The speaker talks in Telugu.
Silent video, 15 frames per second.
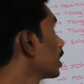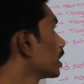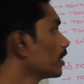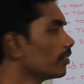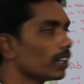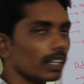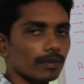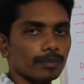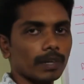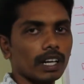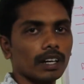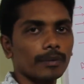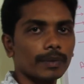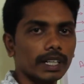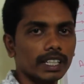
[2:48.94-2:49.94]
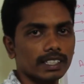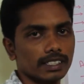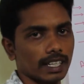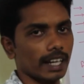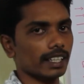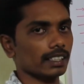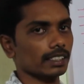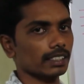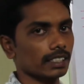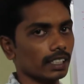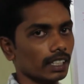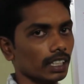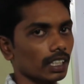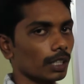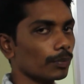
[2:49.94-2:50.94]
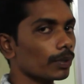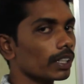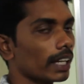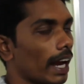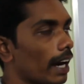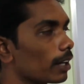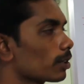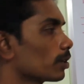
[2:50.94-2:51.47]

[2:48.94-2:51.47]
ఇవి మన బిడ్డింగ్ స్ట్రాటజీస్ అండి ఇప్పుడు యాడ్